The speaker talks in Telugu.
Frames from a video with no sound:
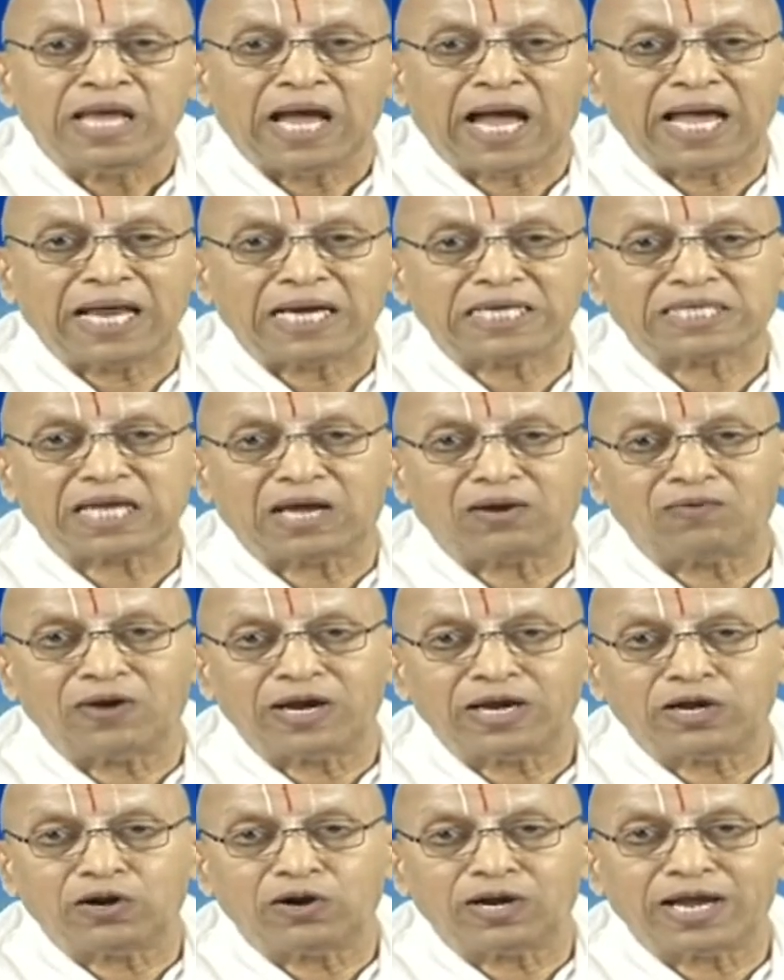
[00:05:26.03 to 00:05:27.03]
ఆయన
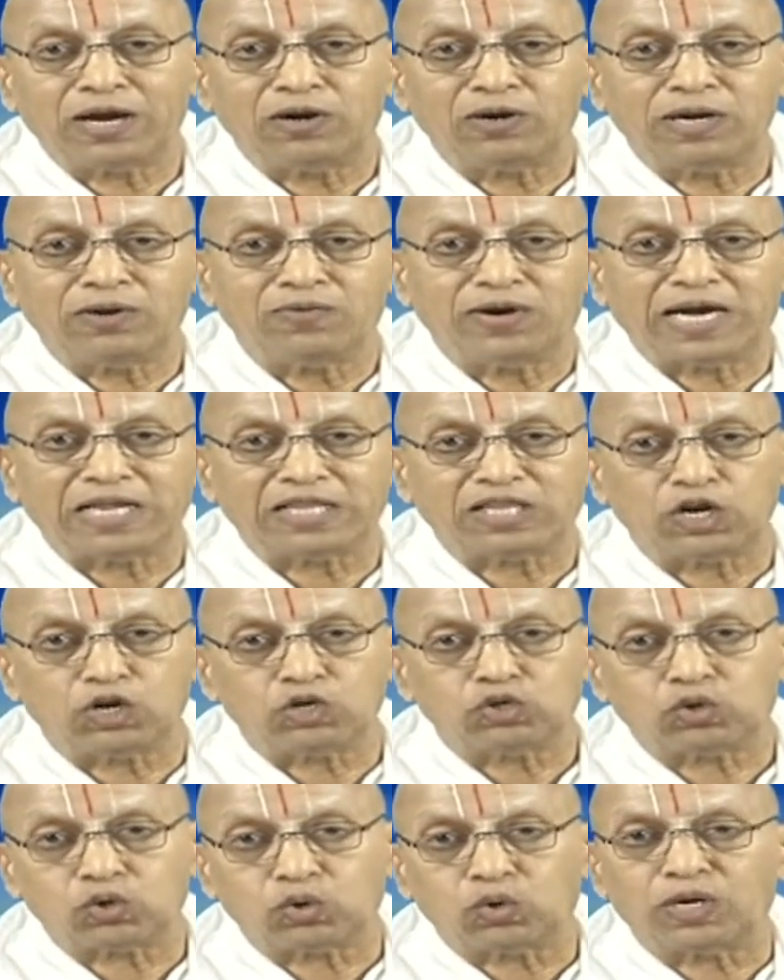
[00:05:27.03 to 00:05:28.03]
సర్వజ్ఞుడే నుండి వాటి
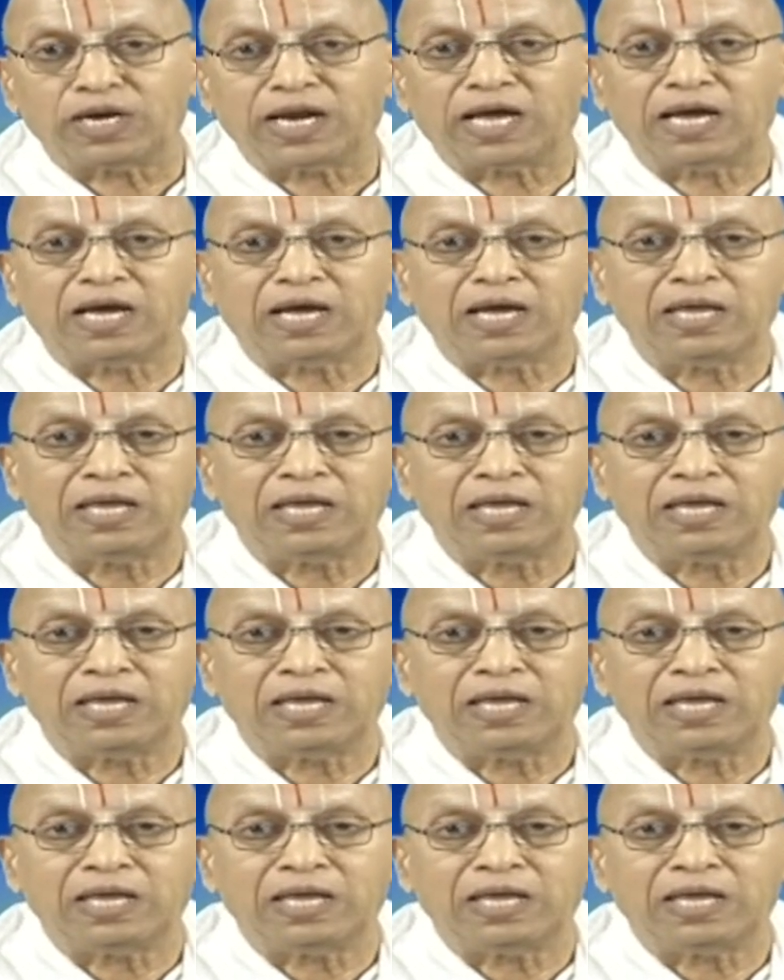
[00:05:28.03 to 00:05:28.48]
తెలుసుకున్నా